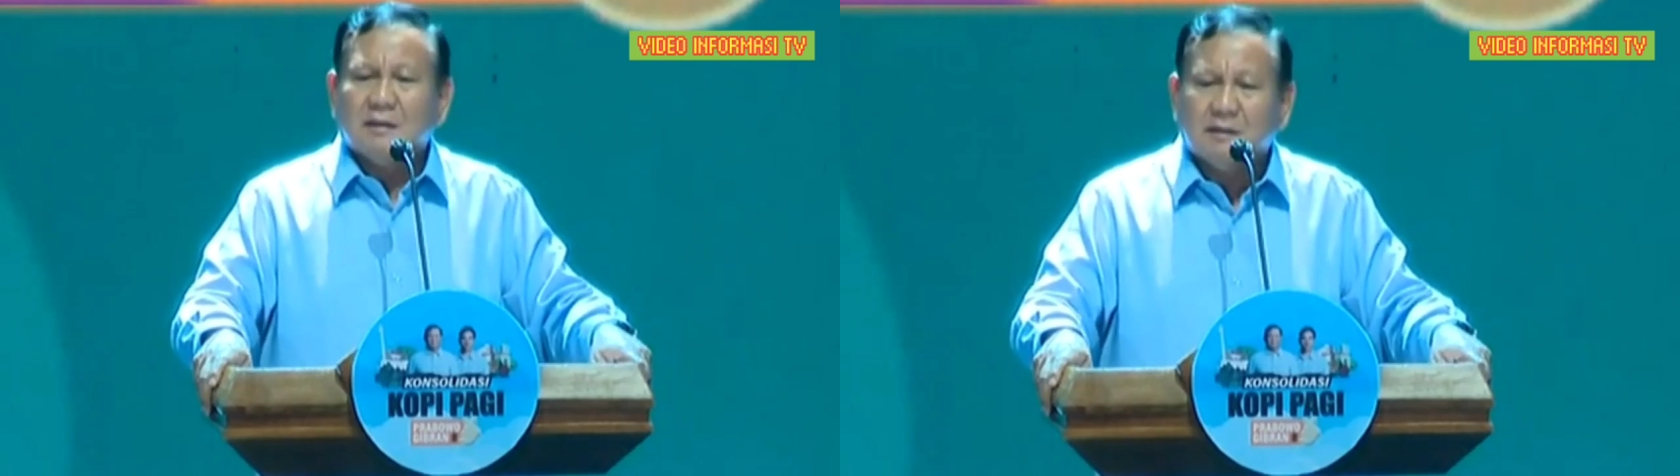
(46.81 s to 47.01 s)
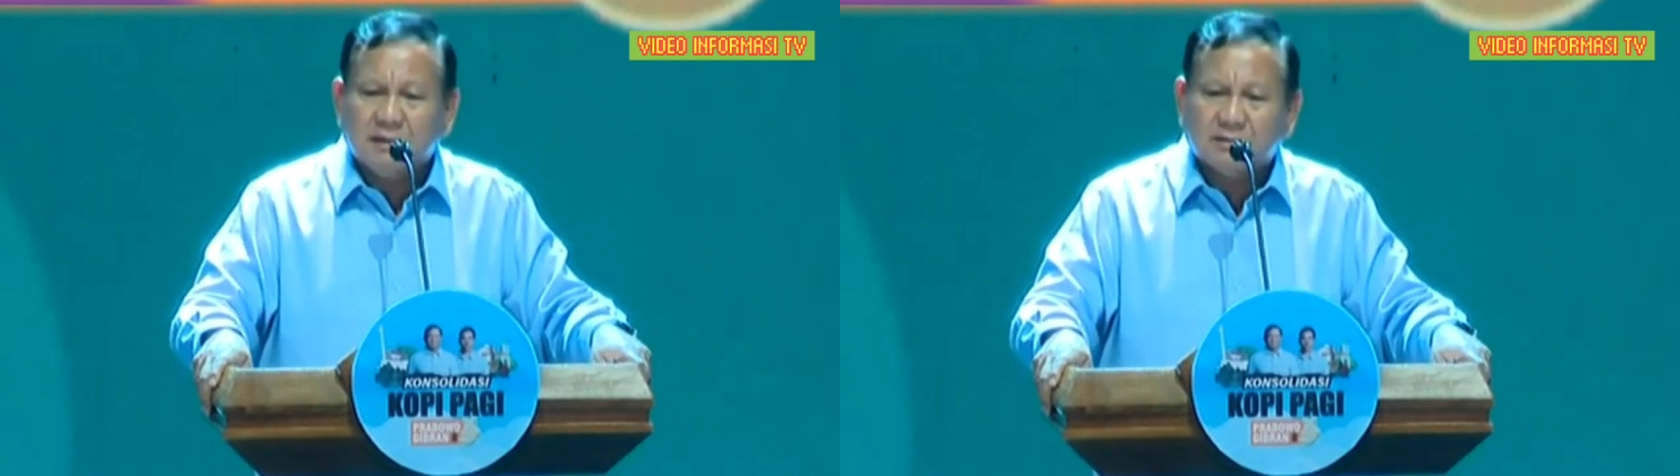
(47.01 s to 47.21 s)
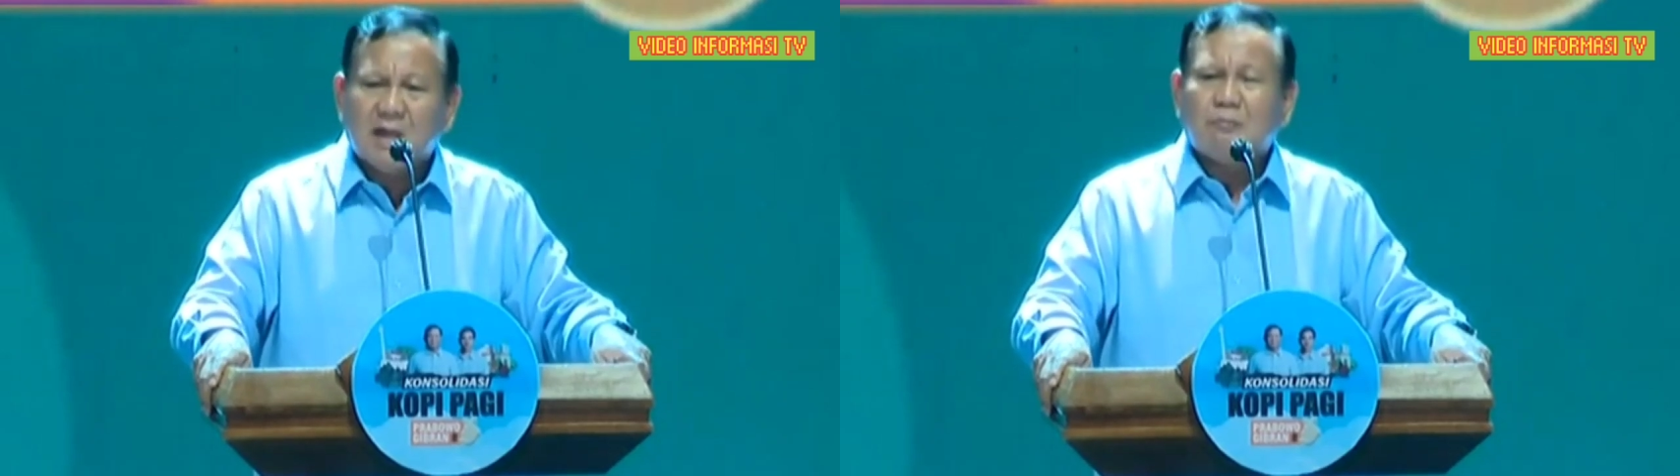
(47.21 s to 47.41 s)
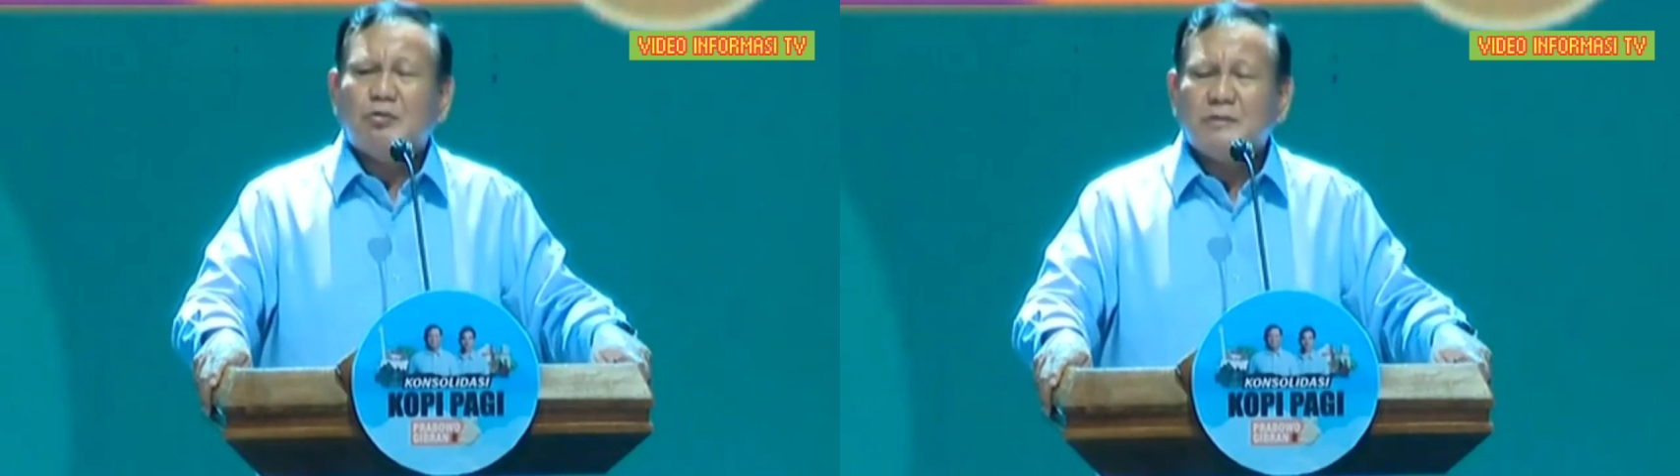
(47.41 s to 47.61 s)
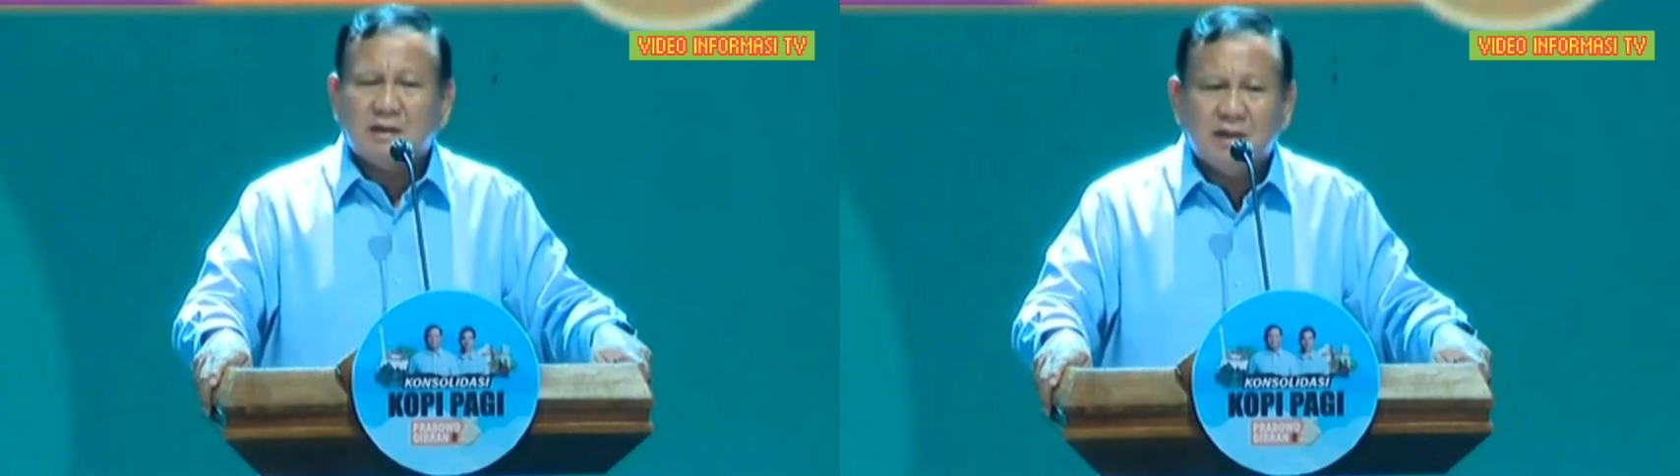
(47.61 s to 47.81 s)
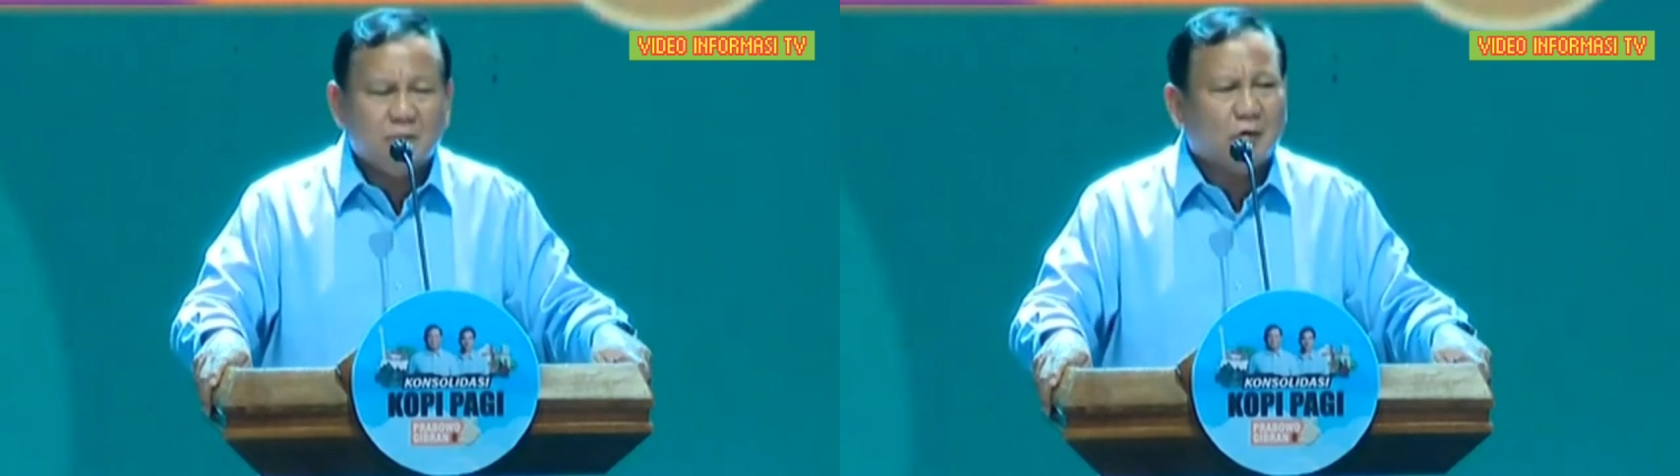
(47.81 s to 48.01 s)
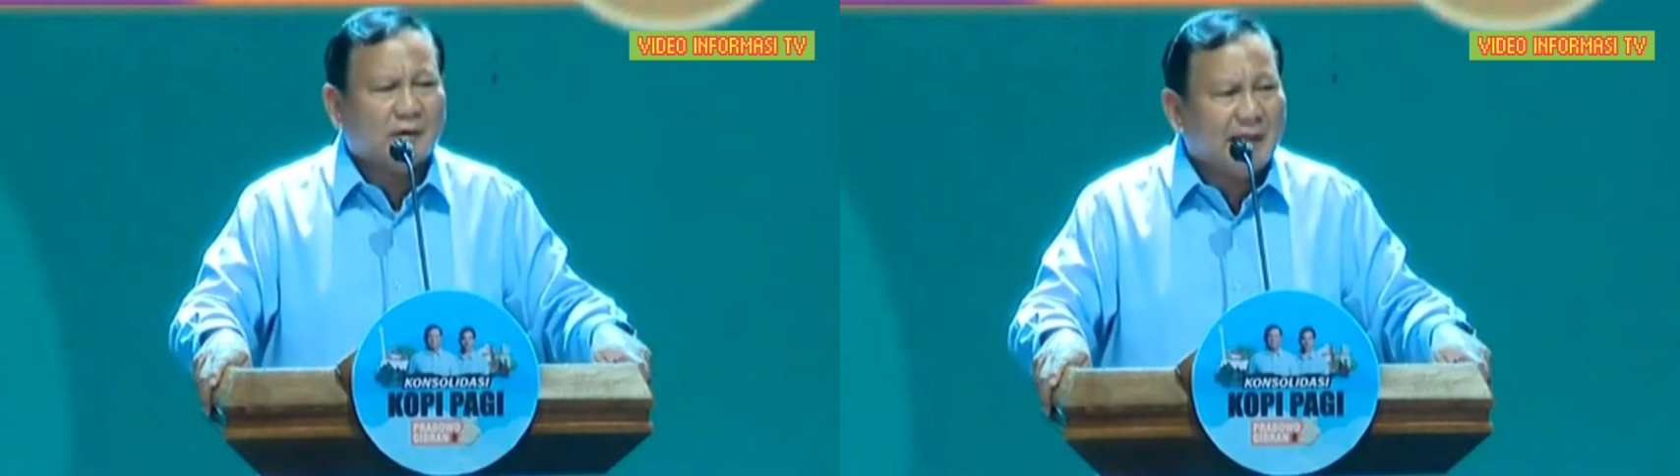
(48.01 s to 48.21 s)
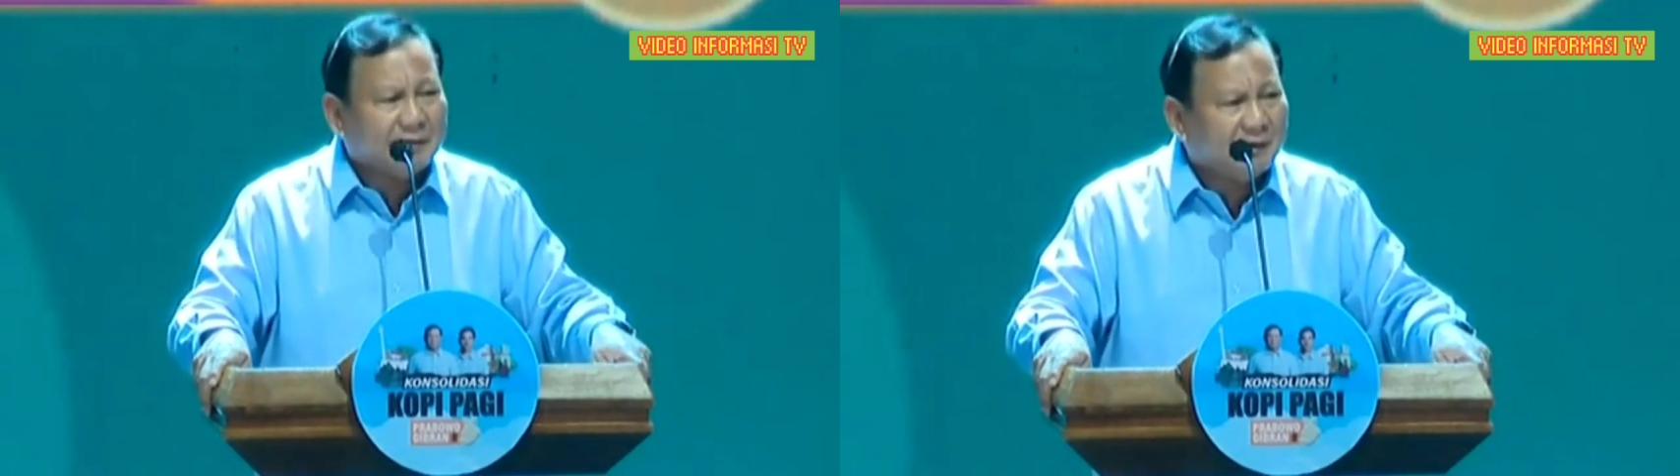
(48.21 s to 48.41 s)
kita punya
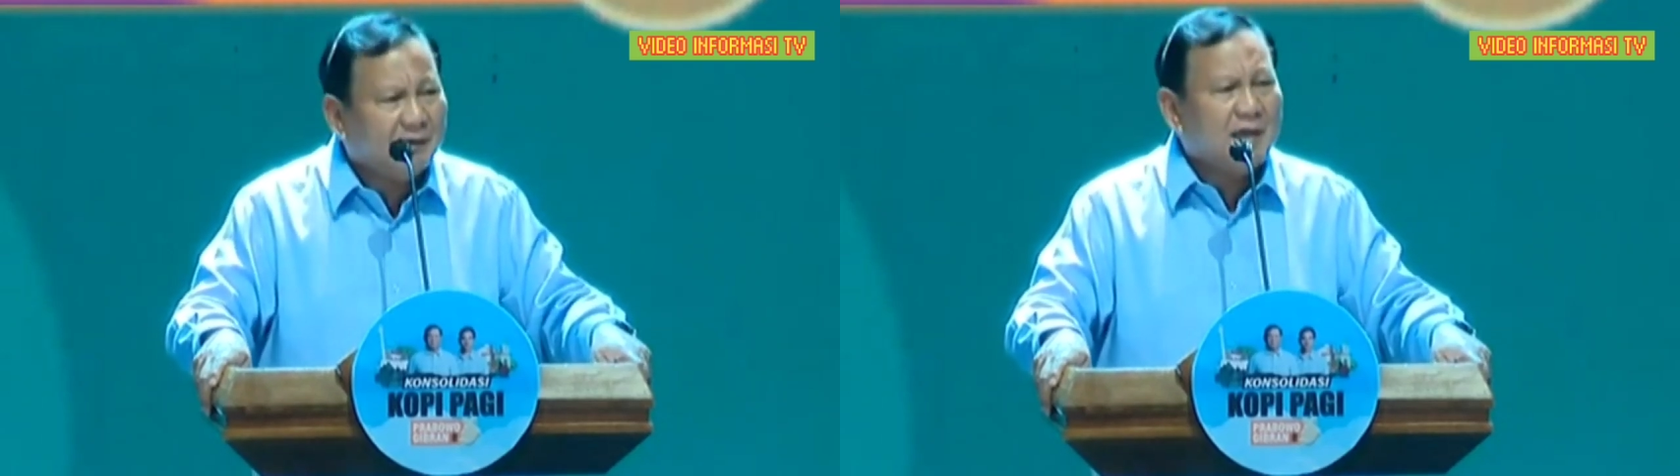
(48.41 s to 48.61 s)
demokrasi